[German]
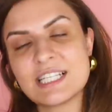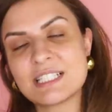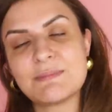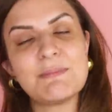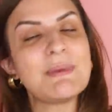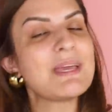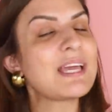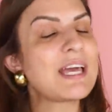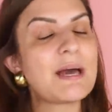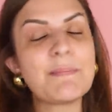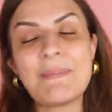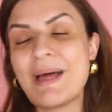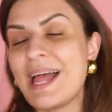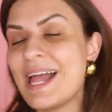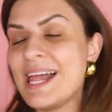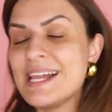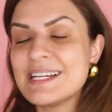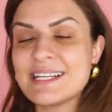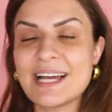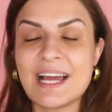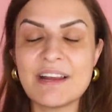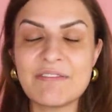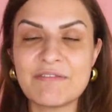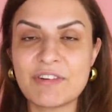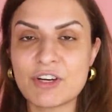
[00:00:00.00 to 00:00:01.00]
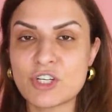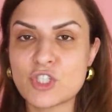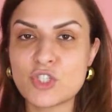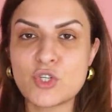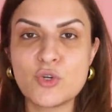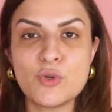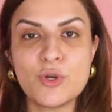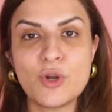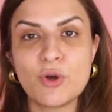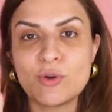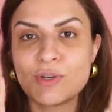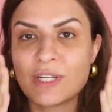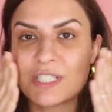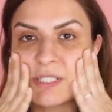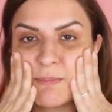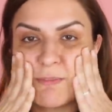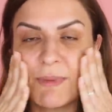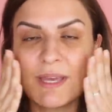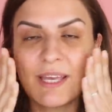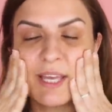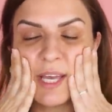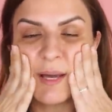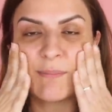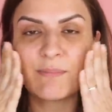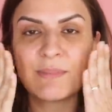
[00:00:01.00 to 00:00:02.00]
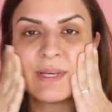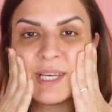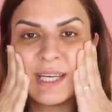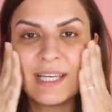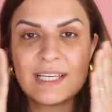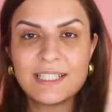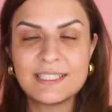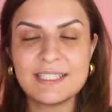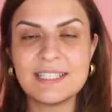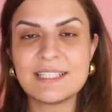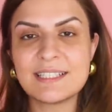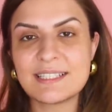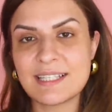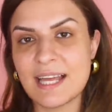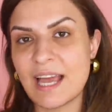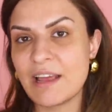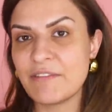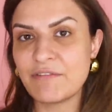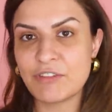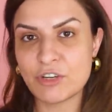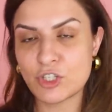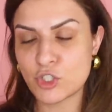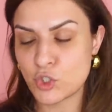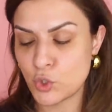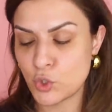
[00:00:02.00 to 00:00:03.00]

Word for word: das Make-up hält einfach schöner und das Make-up sitzt einfach